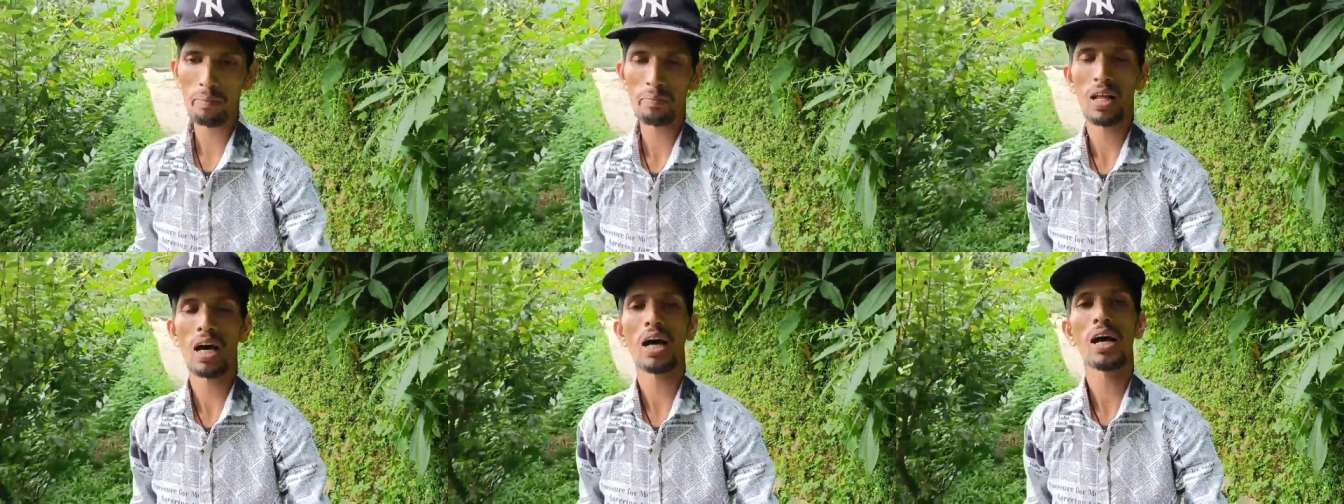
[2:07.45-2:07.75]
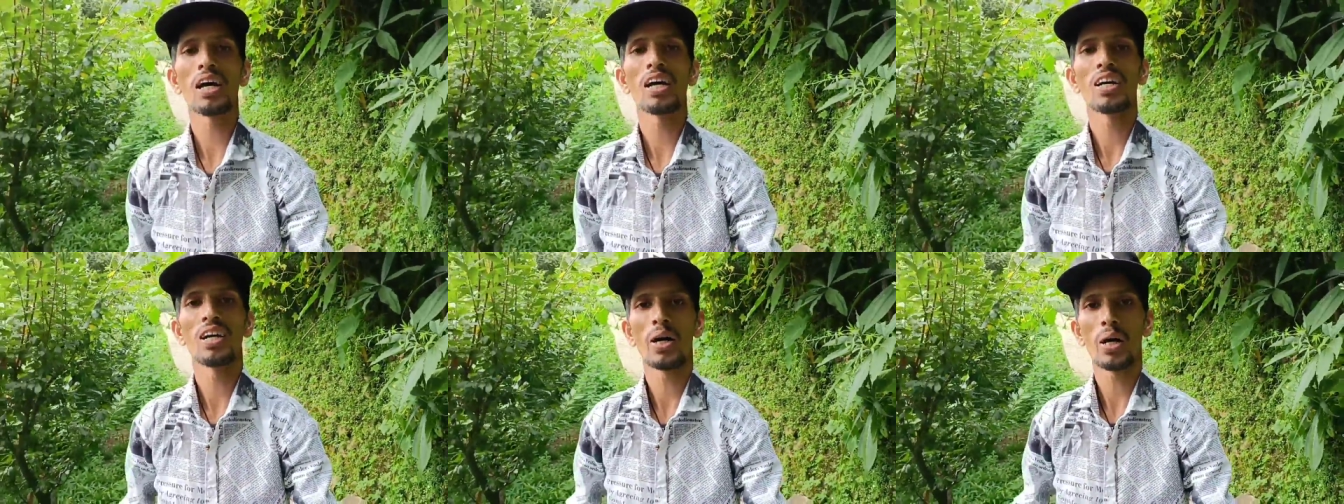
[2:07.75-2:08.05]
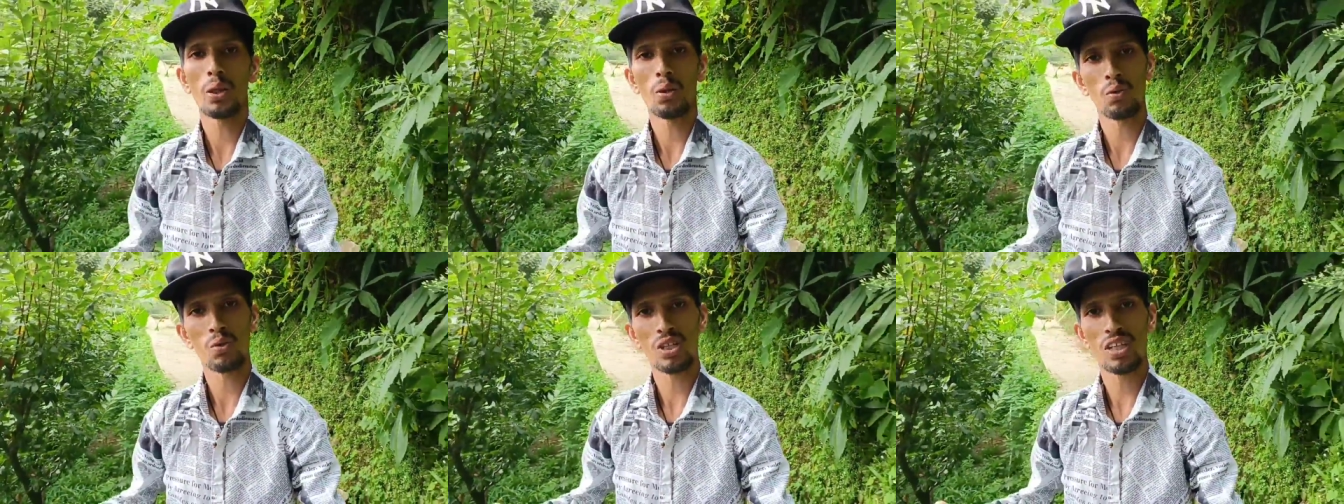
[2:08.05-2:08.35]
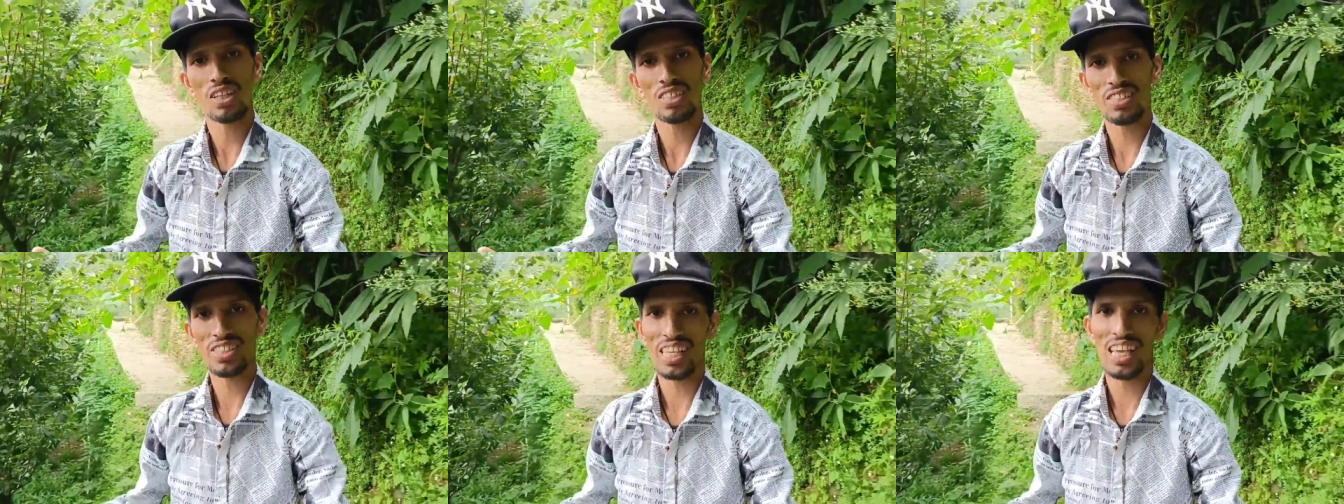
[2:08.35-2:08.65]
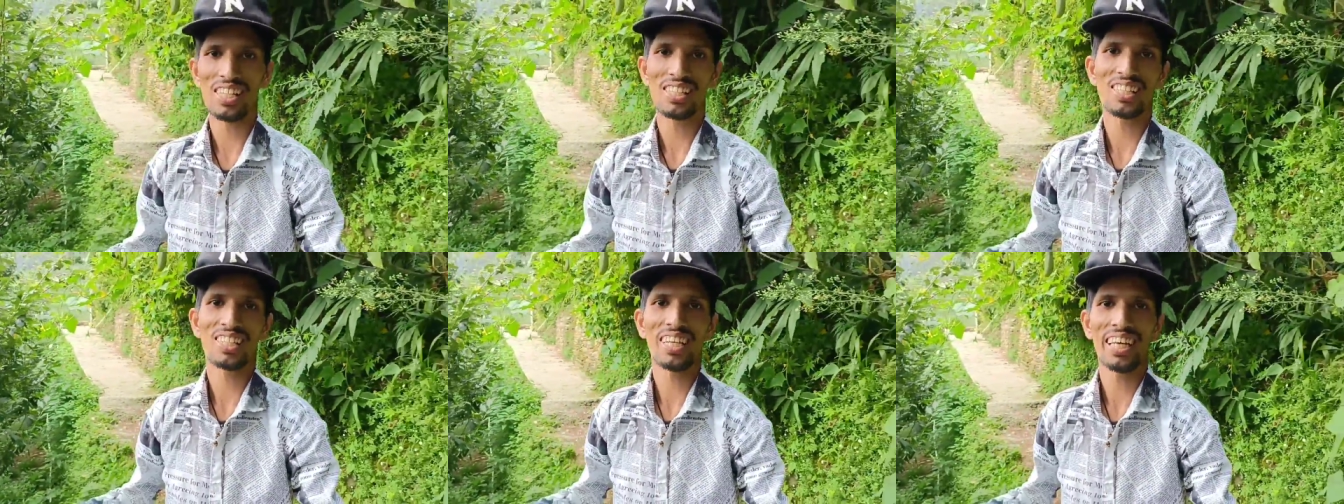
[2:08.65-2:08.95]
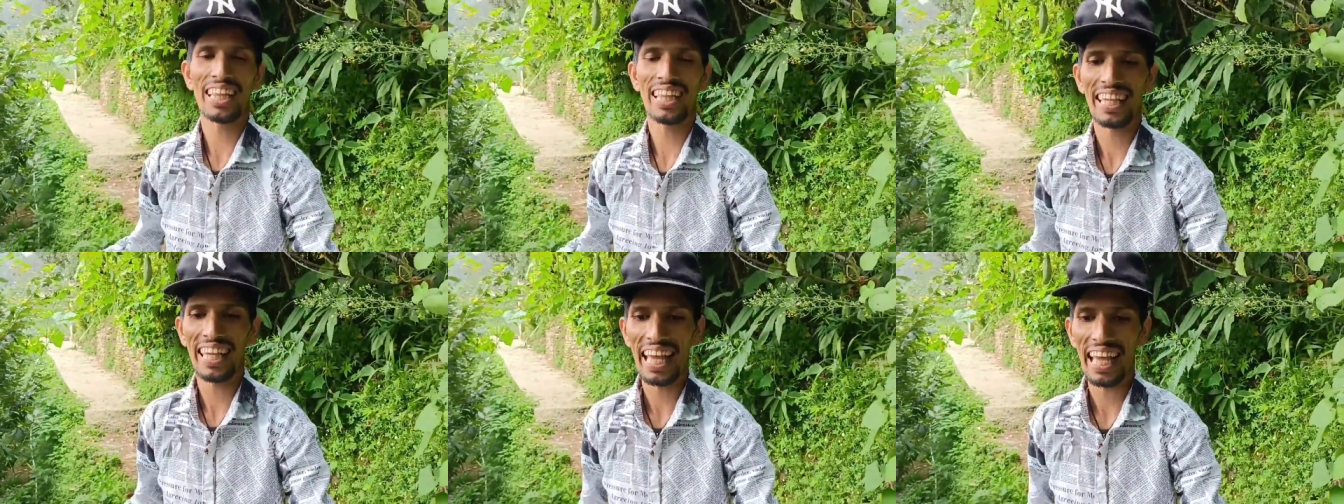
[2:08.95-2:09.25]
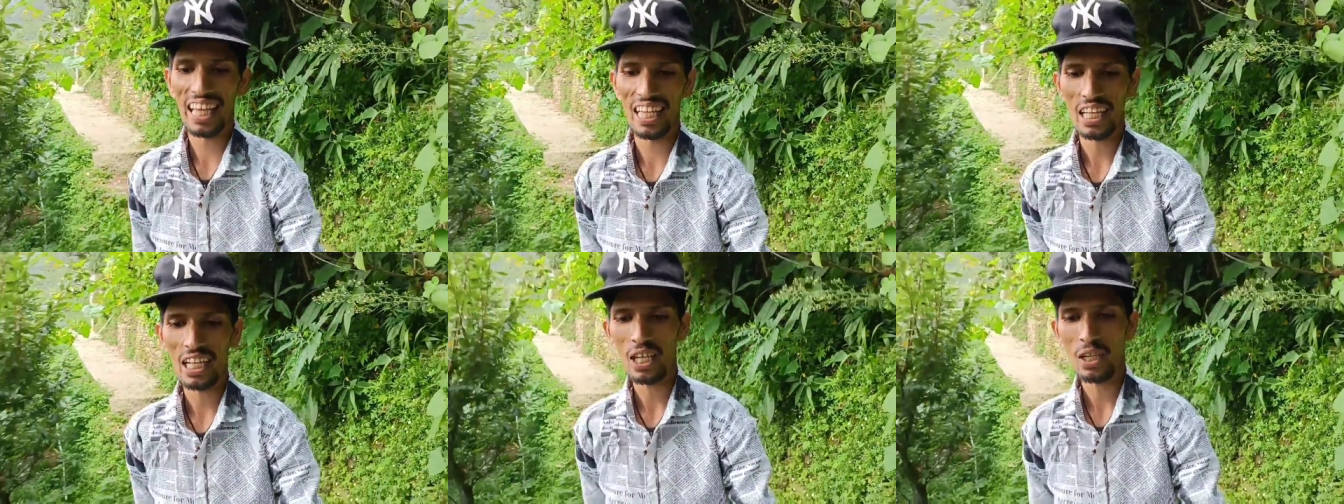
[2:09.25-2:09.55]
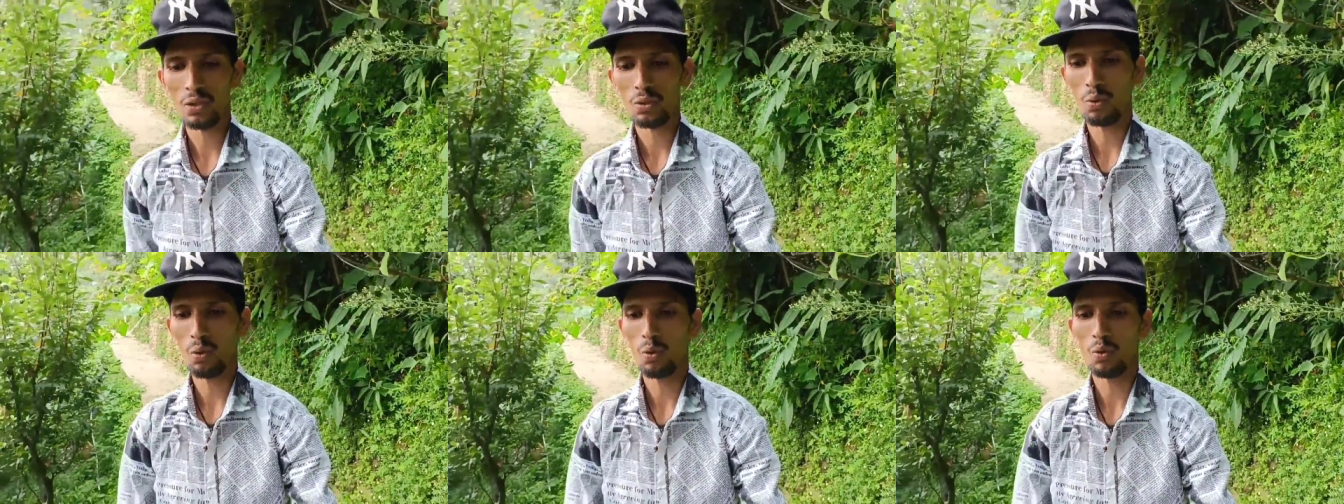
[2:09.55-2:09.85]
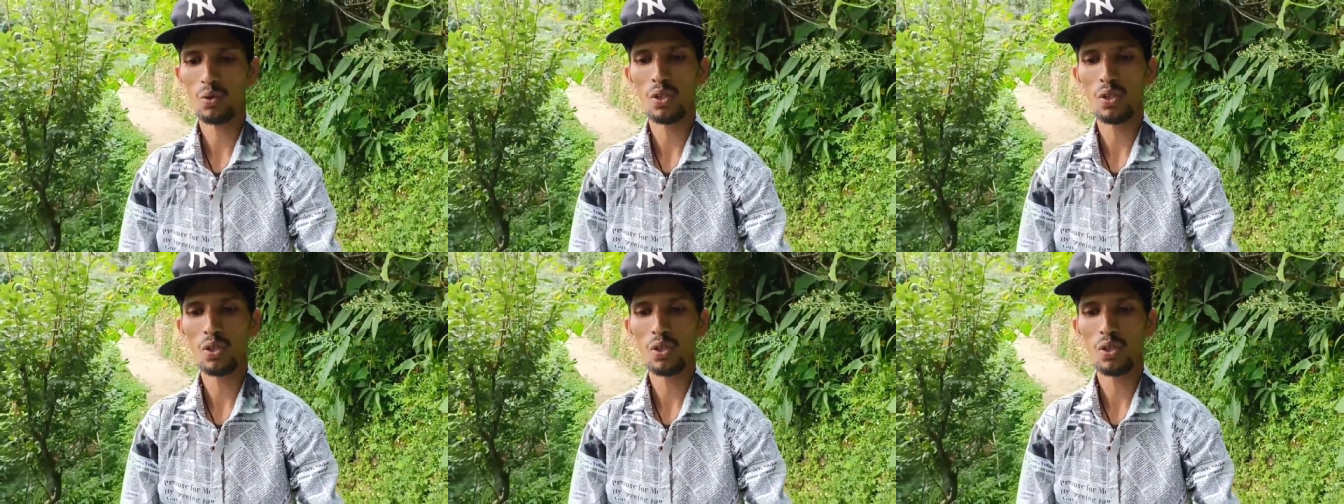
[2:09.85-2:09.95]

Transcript: रुख चेंज कर लिया है तो गैज